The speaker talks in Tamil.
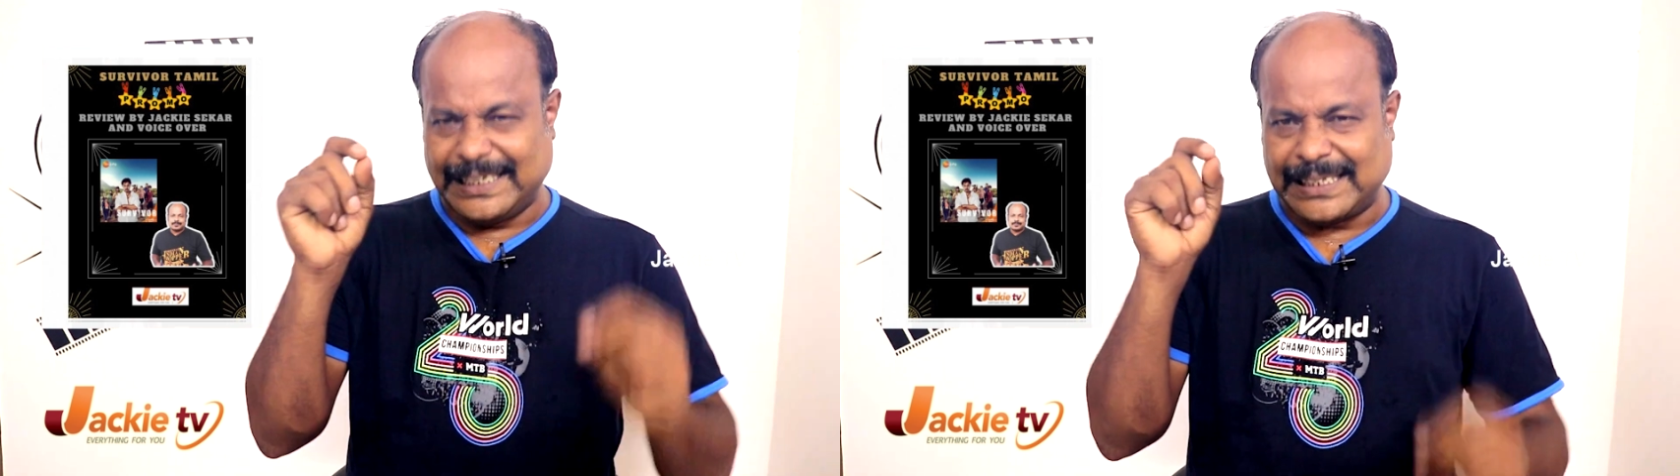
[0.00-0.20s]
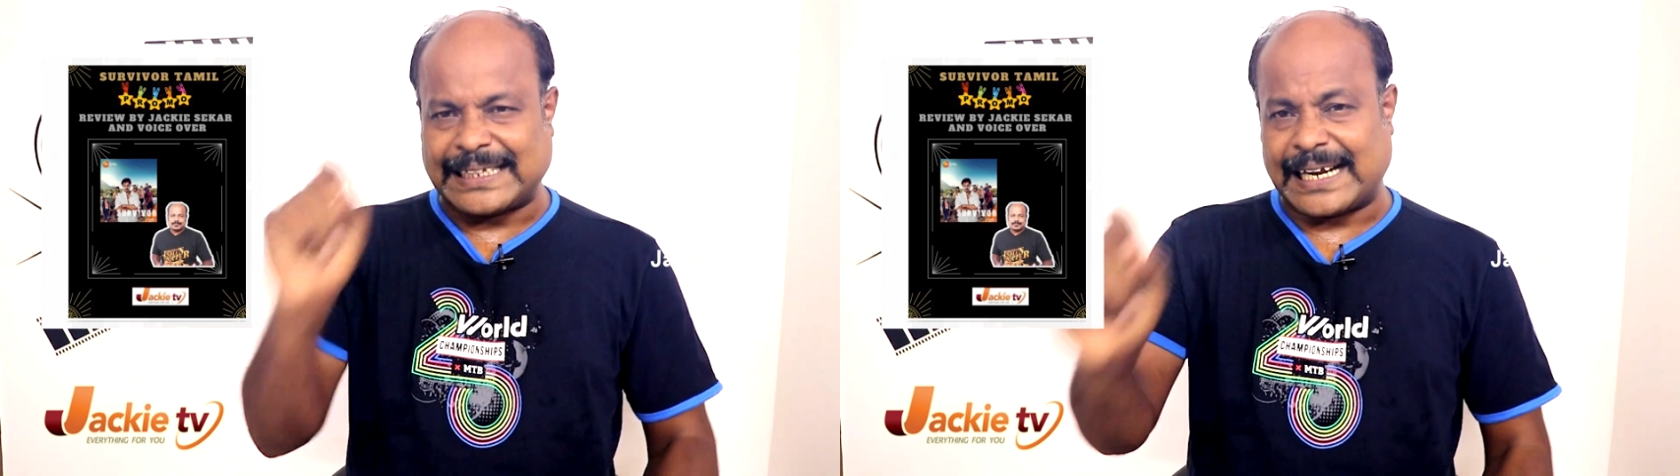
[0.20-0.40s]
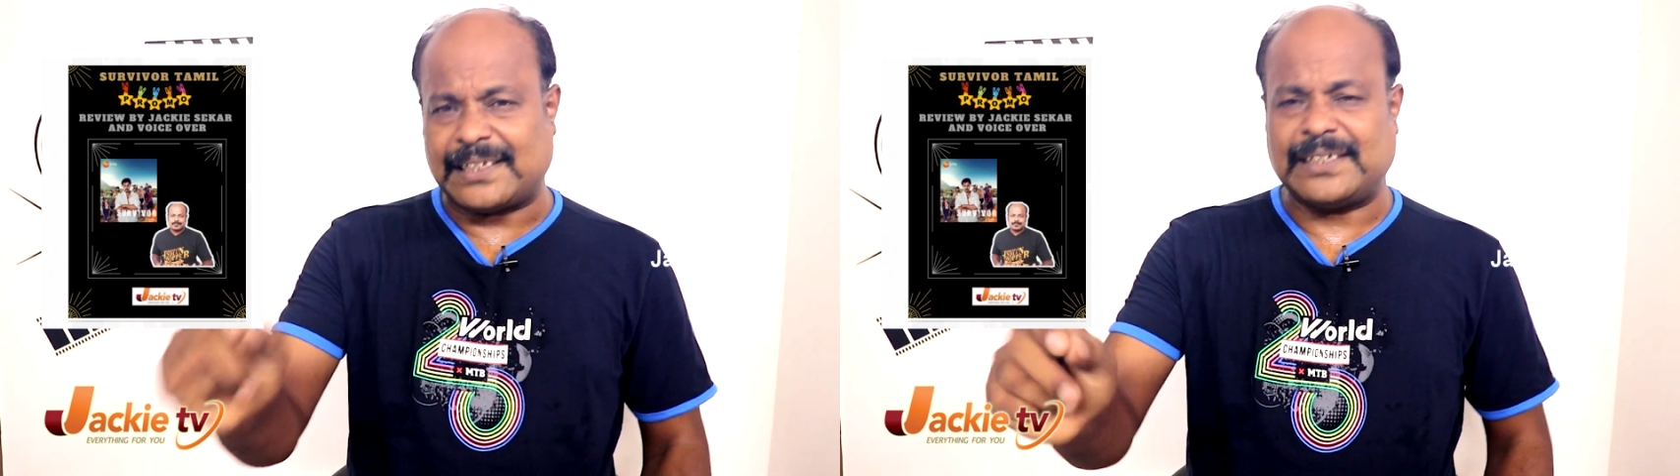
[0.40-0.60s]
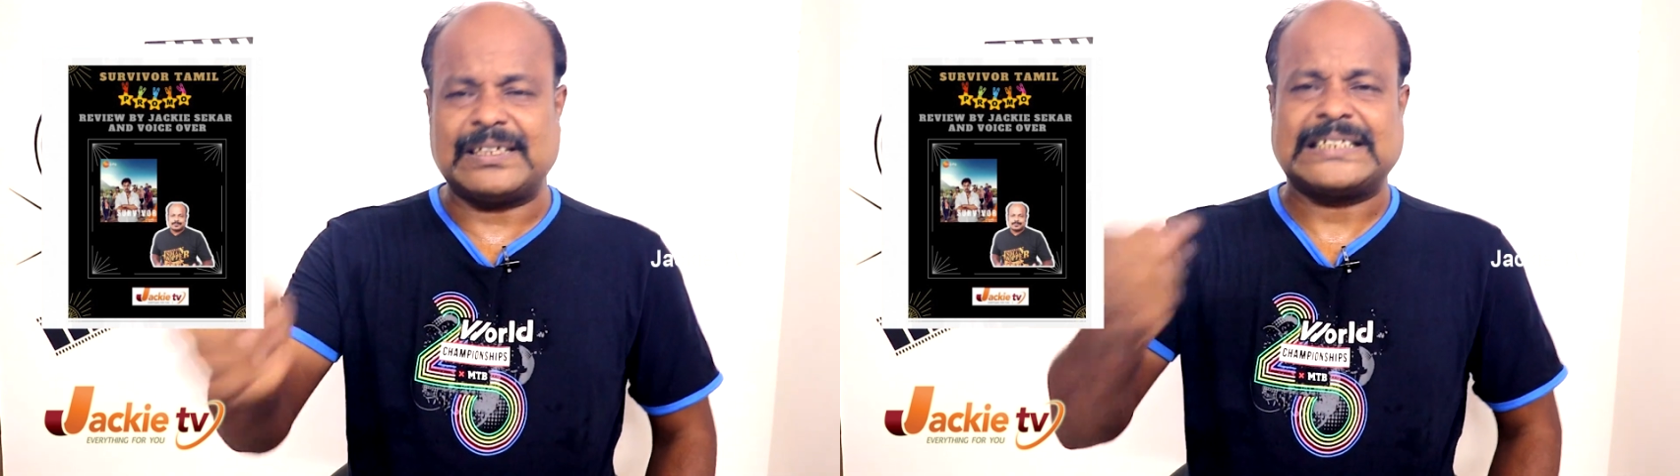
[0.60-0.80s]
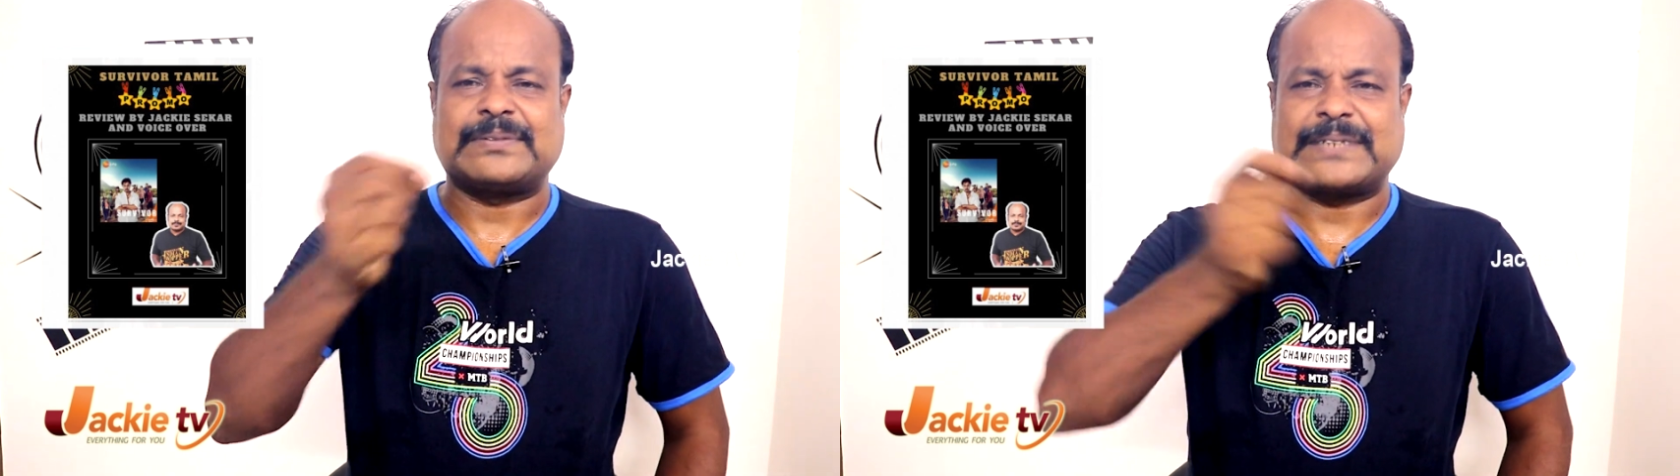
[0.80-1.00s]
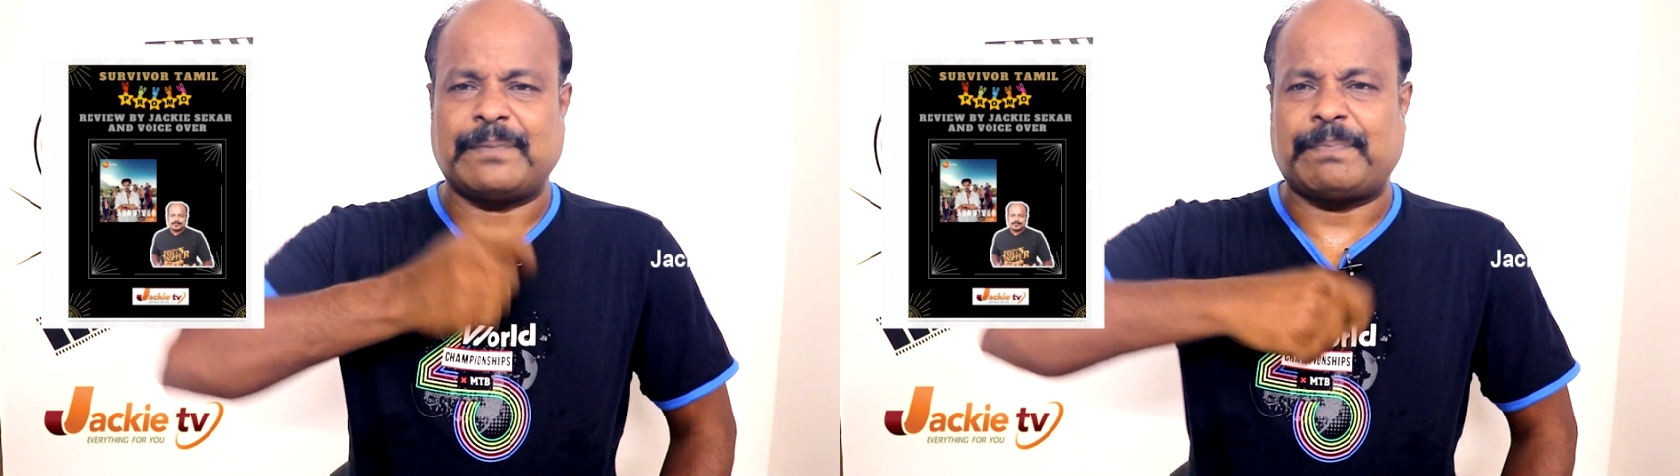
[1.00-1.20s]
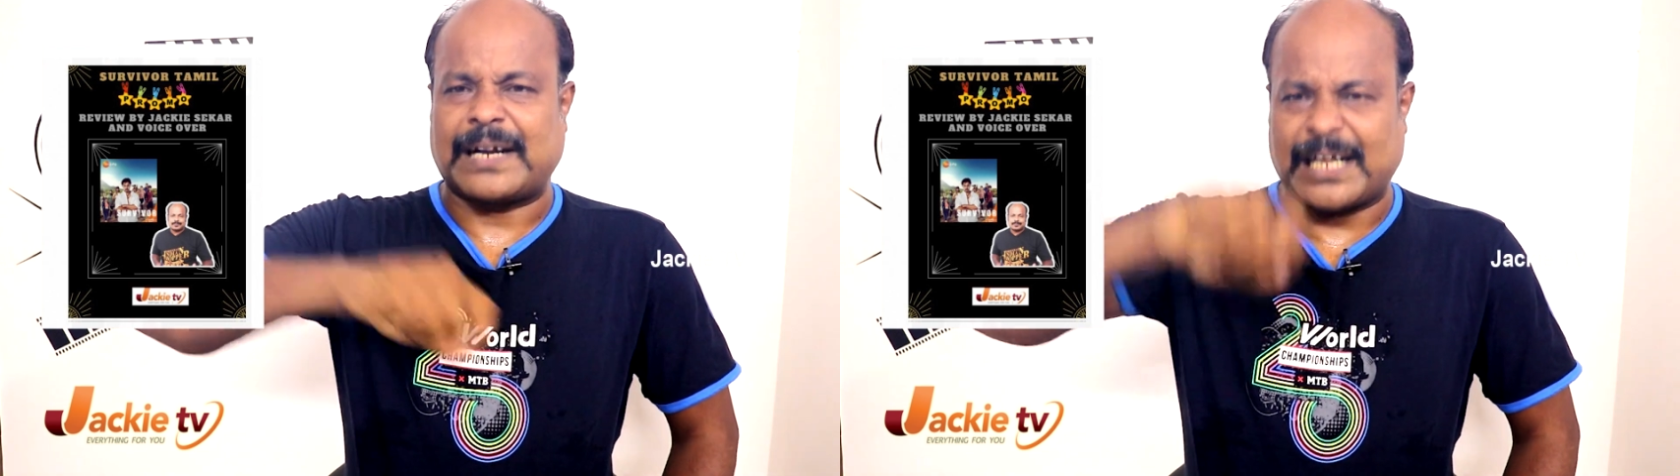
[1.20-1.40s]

இந்த தளத்தை இதுவரை சப்ஸ்கிரைப்